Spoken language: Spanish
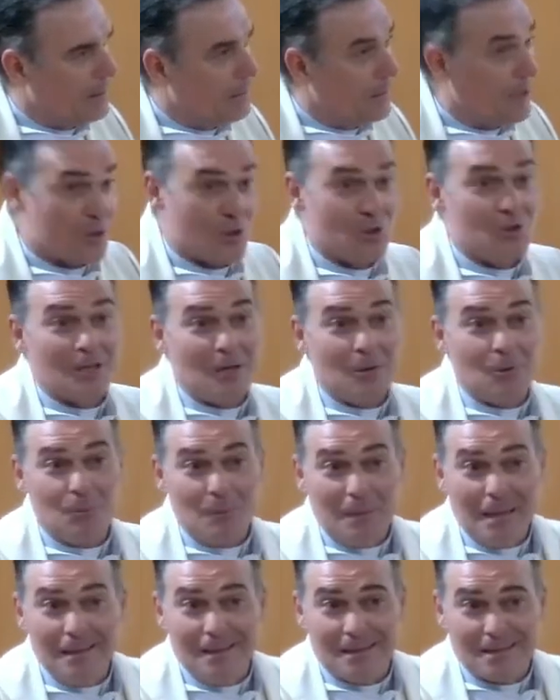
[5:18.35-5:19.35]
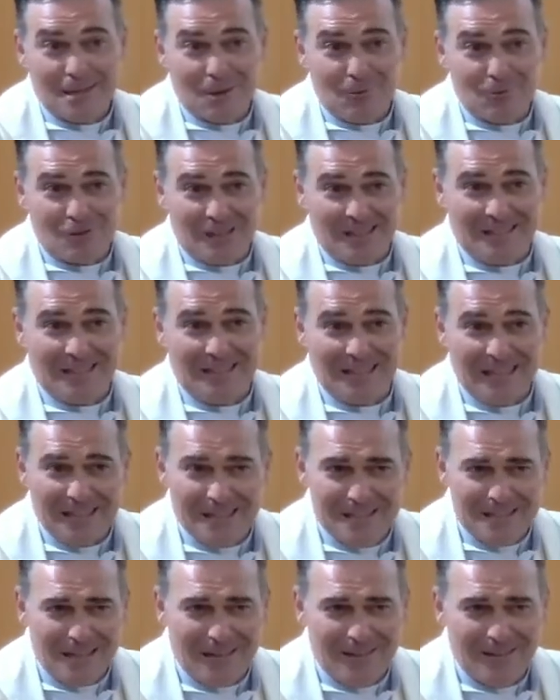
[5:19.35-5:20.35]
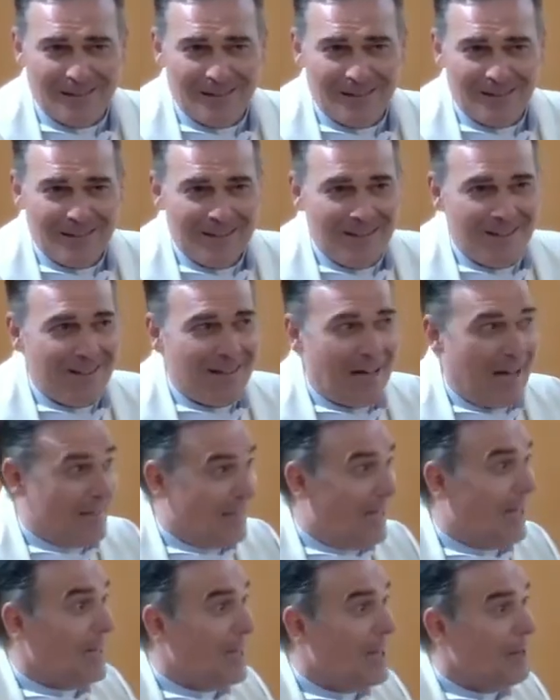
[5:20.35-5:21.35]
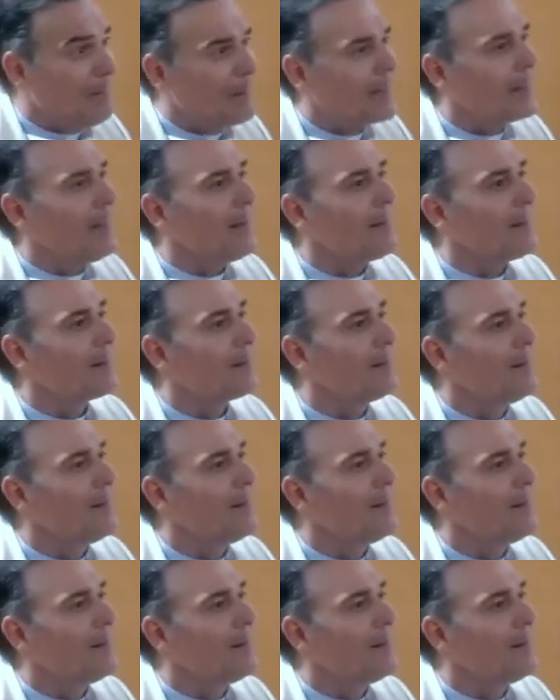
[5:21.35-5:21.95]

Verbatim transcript: Eso es ser humilde, según Santa Teresa. Andar en la verdad.